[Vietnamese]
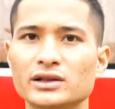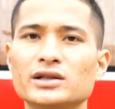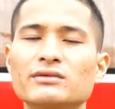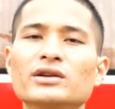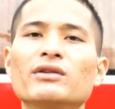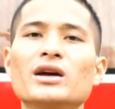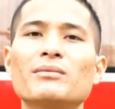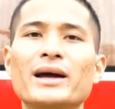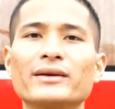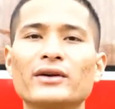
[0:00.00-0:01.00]
chính vì vậy
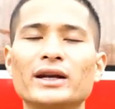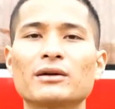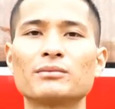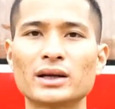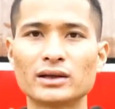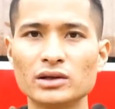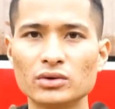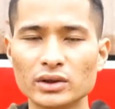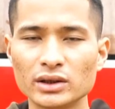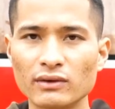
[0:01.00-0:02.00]
bạn phải đặc biệt
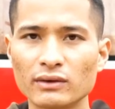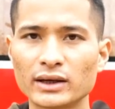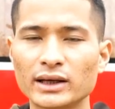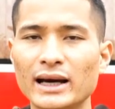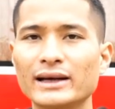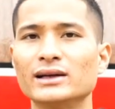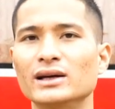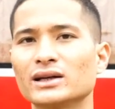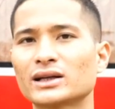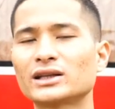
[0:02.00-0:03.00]
lưu ý về vấn đề này
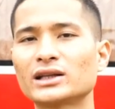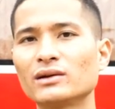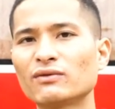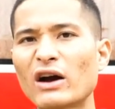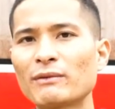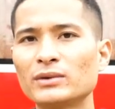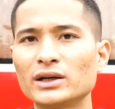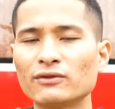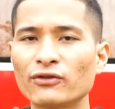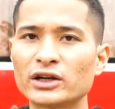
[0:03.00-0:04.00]
cái tính pháp
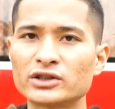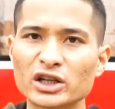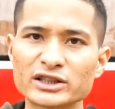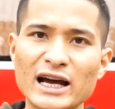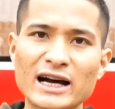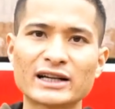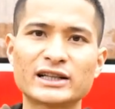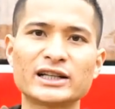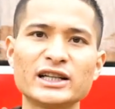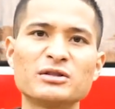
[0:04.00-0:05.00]
lý phải rõ ràng
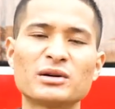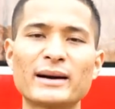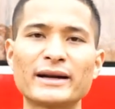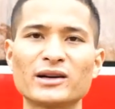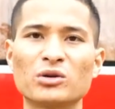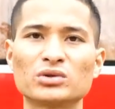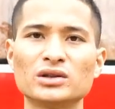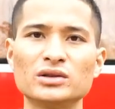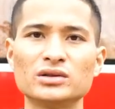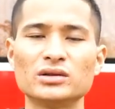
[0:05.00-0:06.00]
khi mà bạn đầu
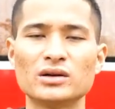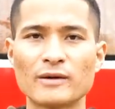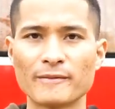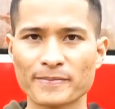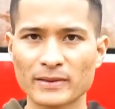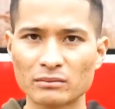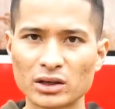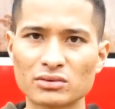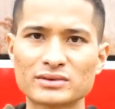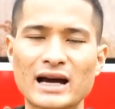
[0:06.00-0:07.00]
tư bất động